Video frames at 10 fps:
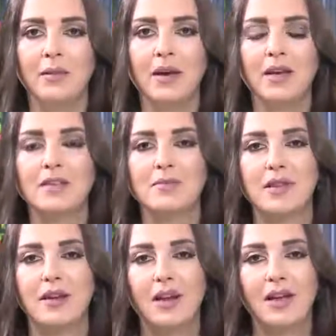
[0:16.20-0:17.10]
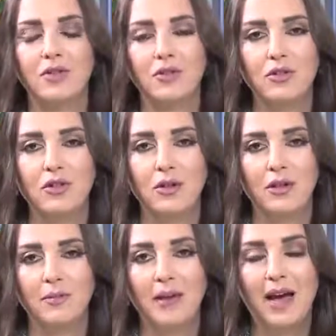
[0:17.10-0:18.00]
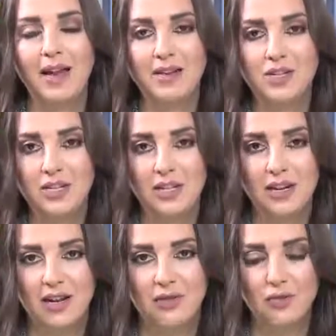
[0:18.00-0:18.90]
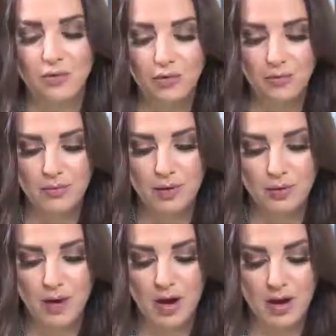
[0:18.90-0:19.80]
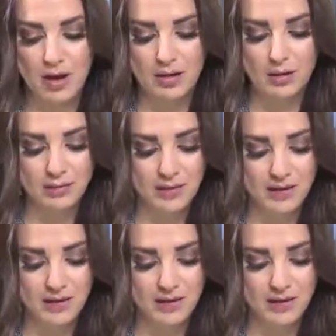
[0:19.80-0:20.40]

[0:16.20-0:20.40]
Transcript: ماي بطلع عليكم بحلقه جديده لليوم واليوم